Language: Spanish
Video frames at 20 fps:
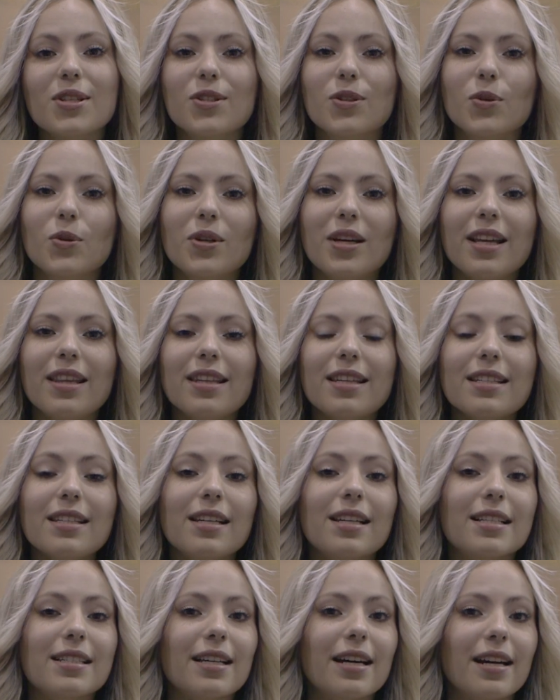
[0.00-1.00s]
estudiantes de
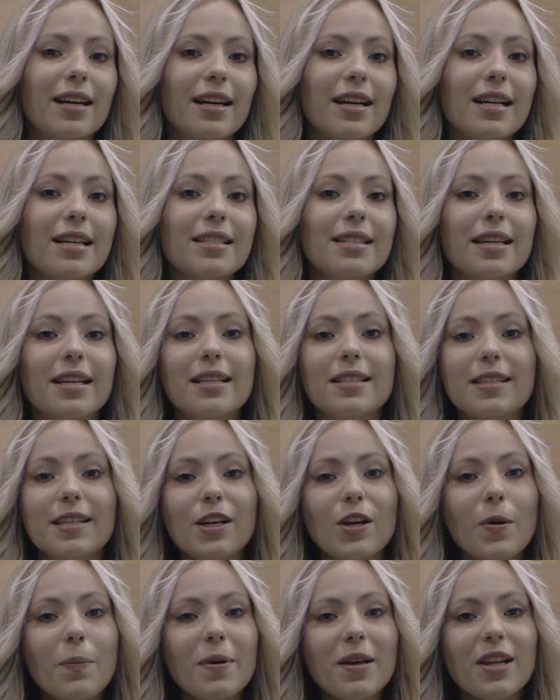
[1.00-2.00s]
las carreras de
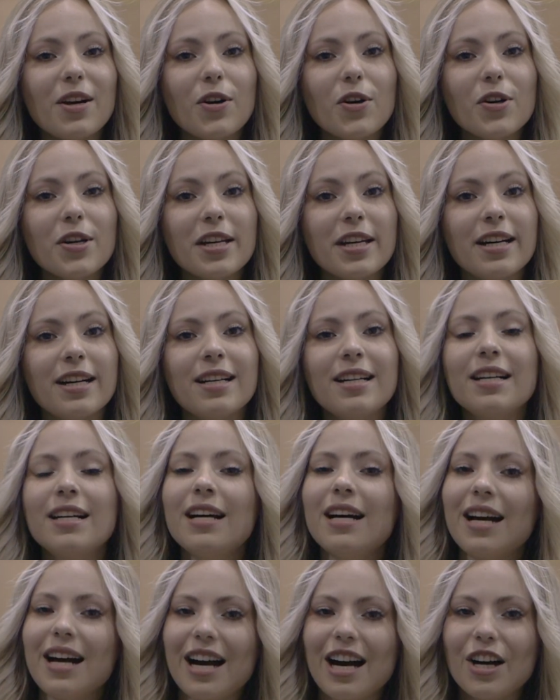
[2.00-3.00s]
psicopedagogía,
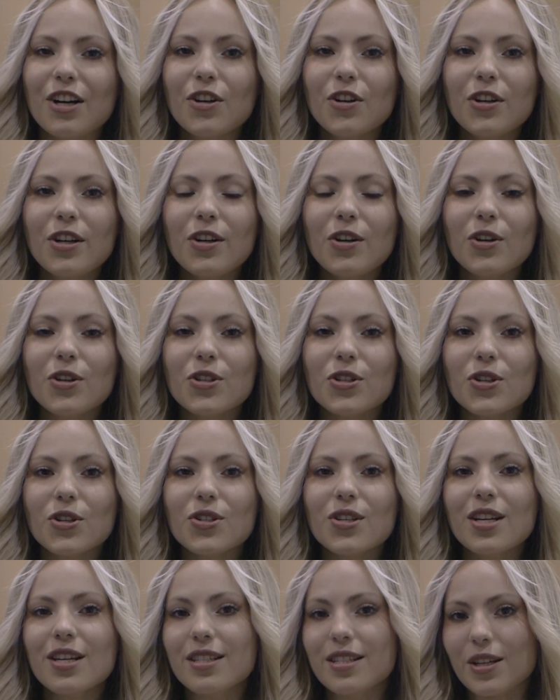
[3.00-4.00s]
agronegocios,
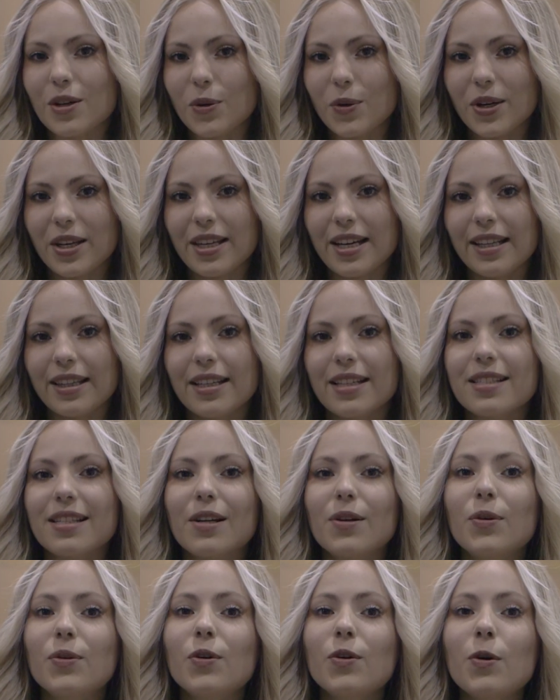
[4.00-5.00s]
seguridad y
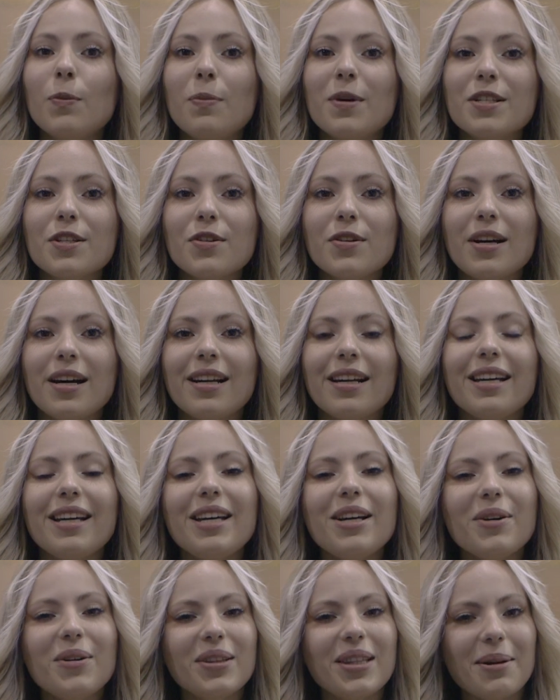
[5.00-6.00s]
salud ocupacional
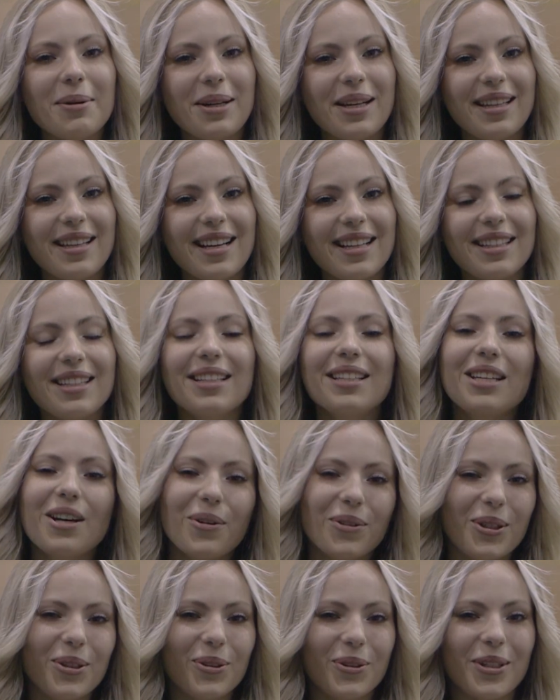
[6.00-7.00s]
y contabilidad y
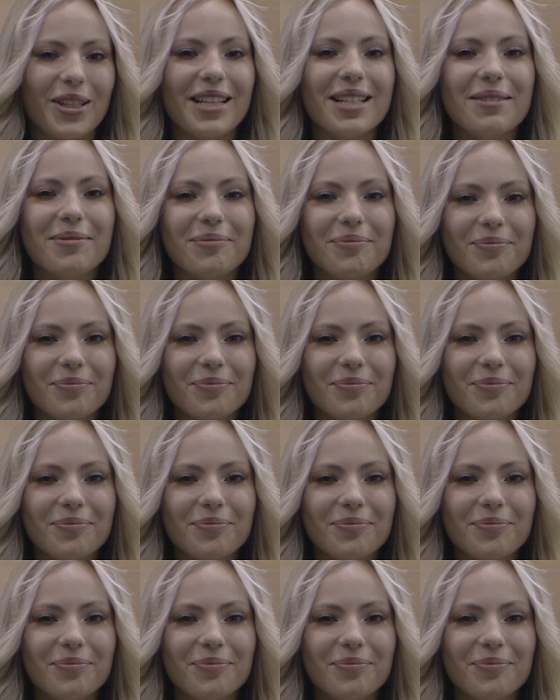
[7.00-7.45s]
auditoría.